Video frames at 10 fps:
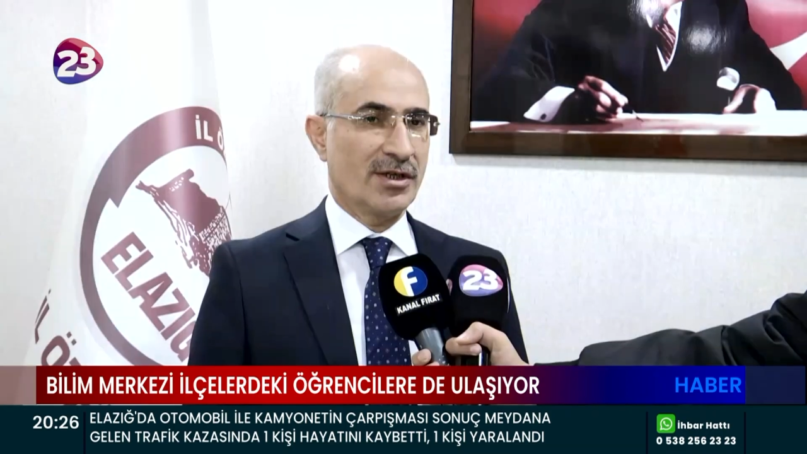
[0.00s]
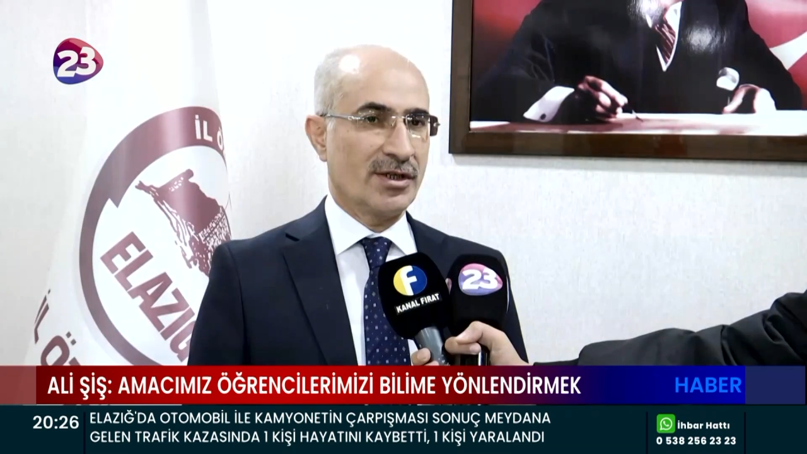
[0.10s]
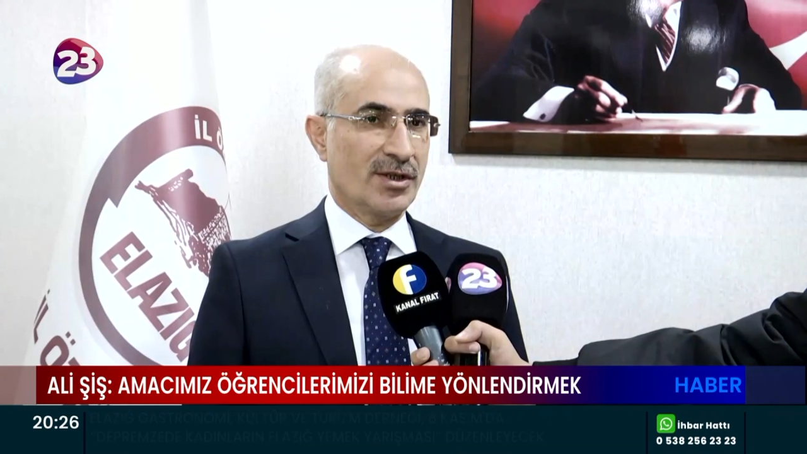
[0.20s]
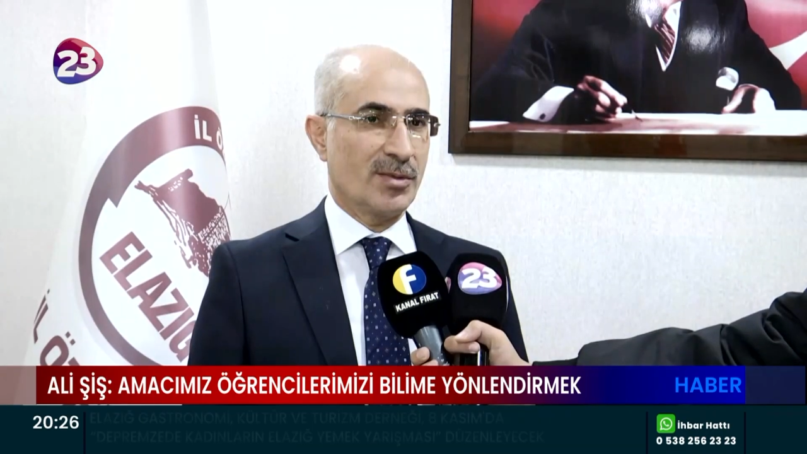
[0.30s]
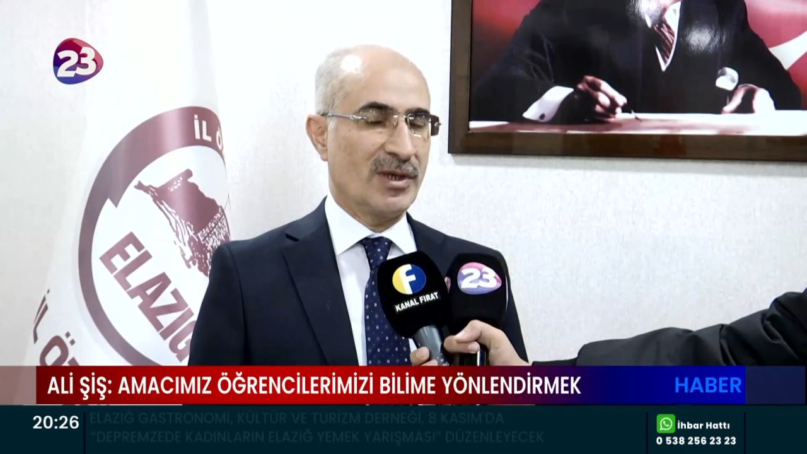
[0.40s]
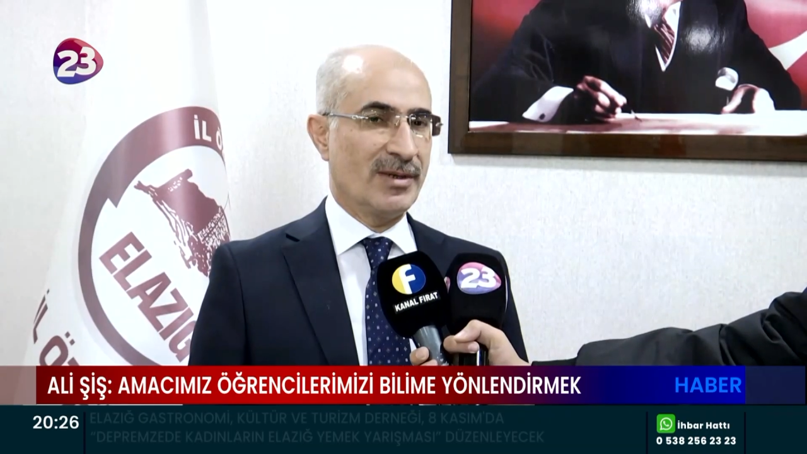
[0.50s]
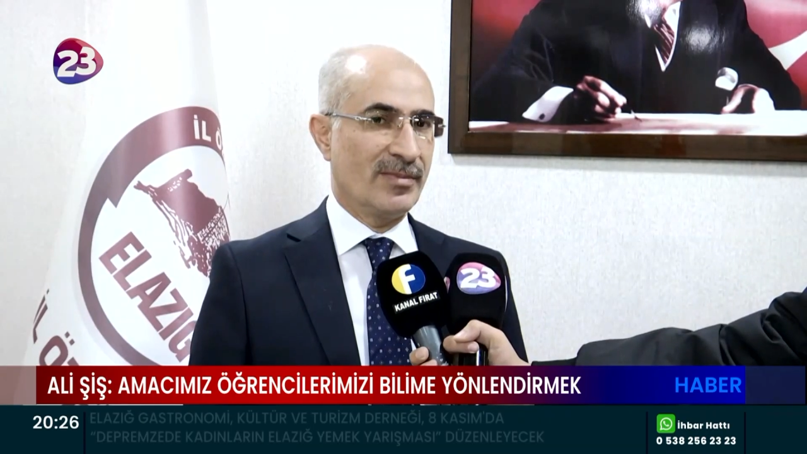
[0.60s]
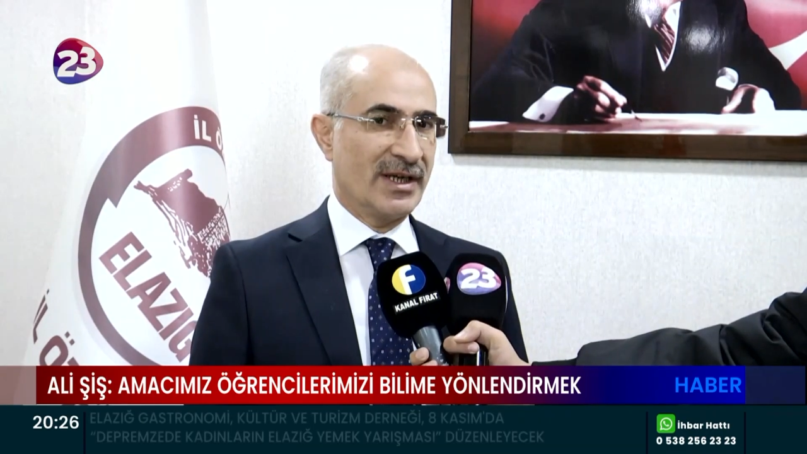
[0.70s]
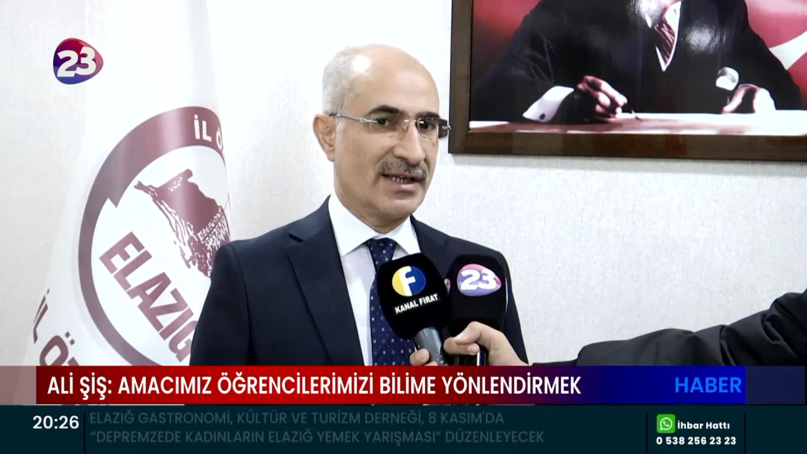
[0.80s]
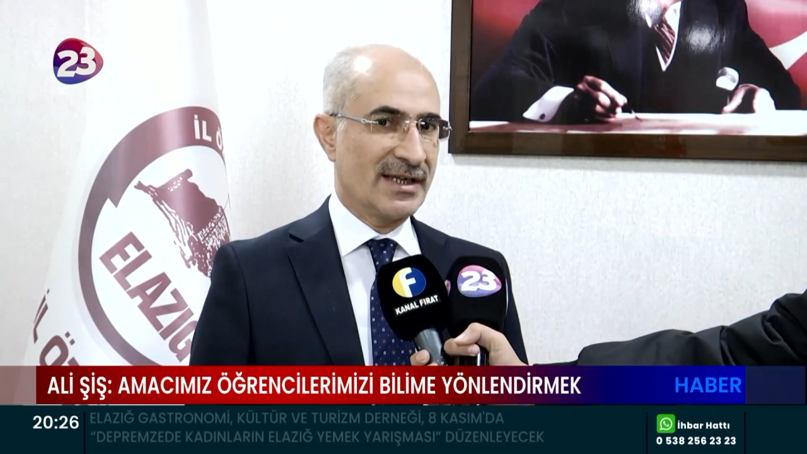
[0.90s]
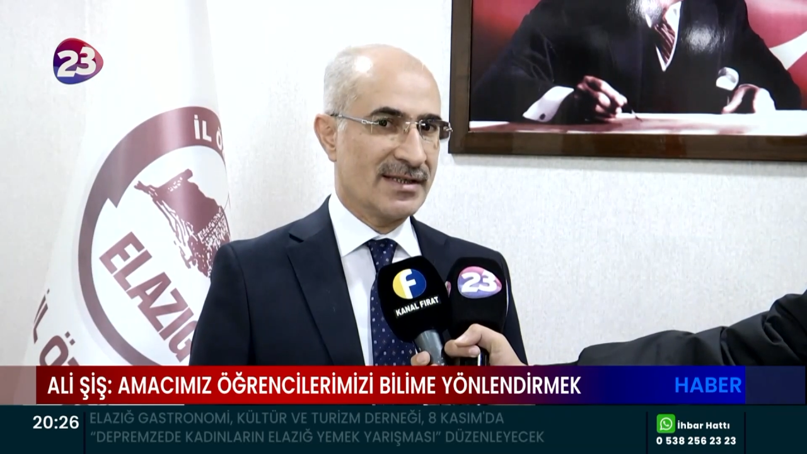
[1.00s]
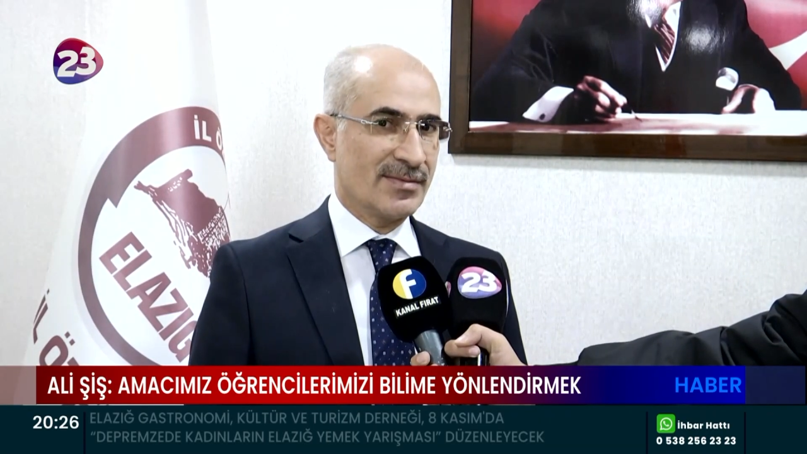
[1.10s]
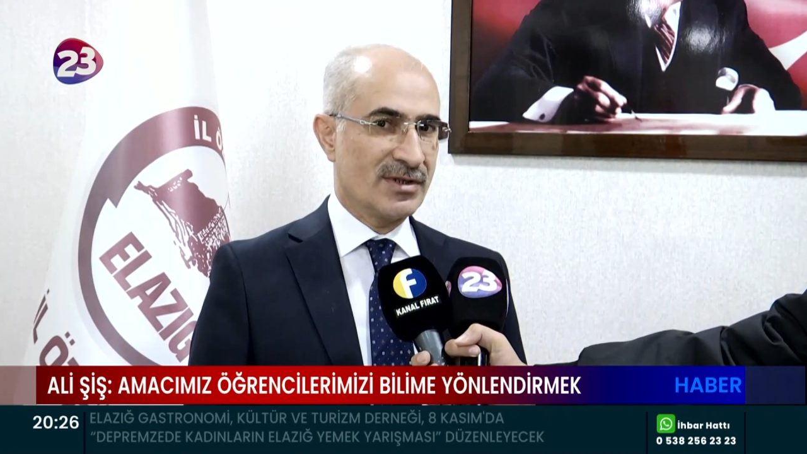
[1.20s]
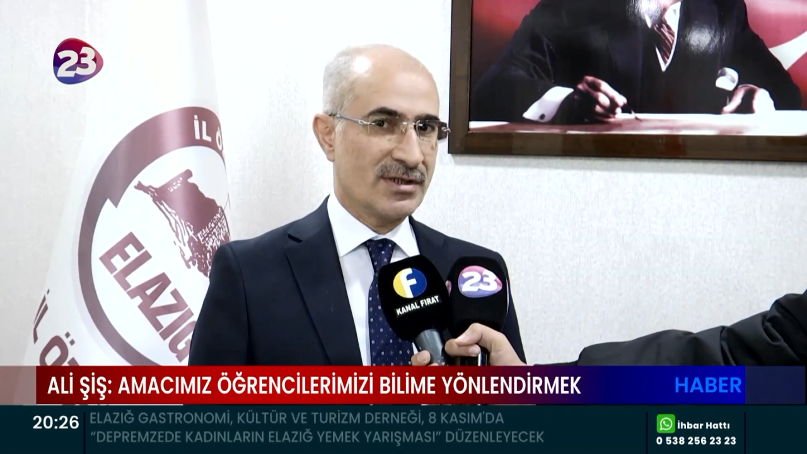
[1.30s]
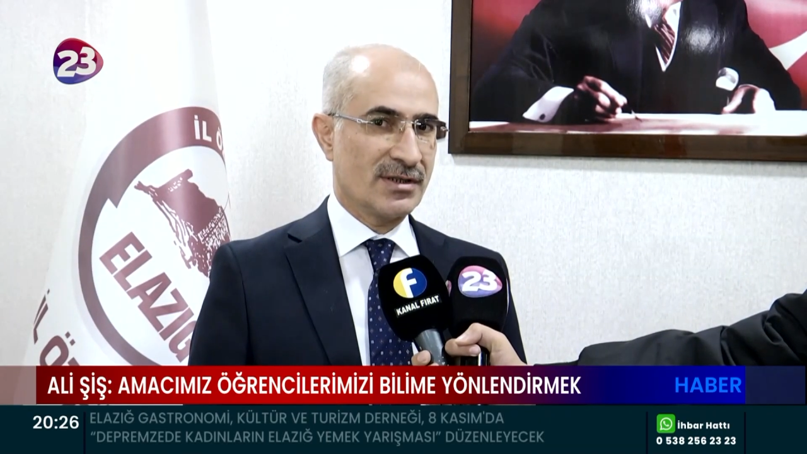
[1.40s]
Ee, bilim
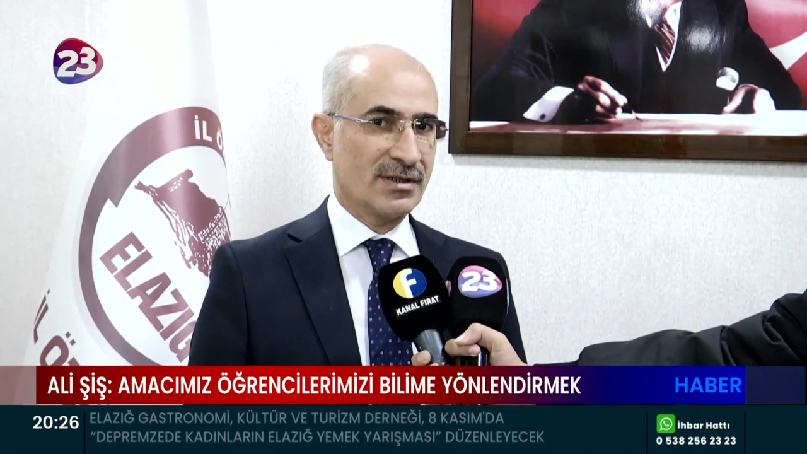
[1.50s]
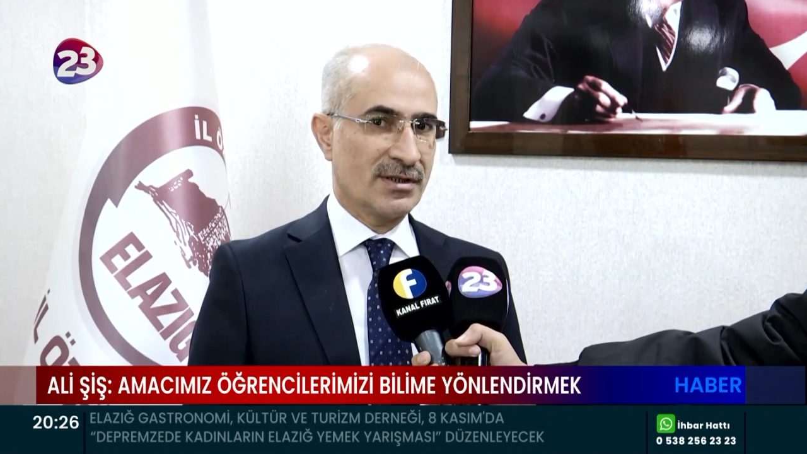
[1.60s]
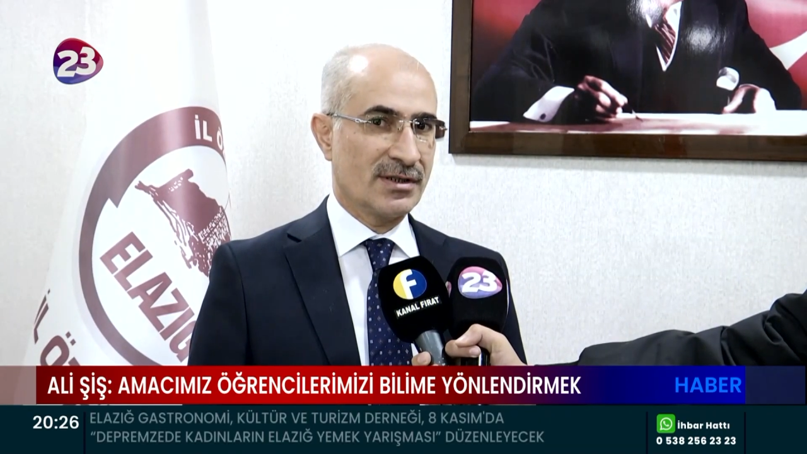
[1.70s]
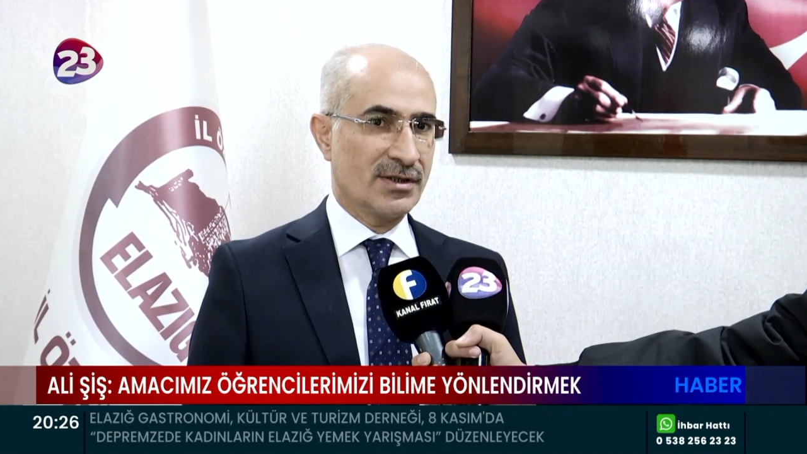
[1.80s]
merkezimiz e,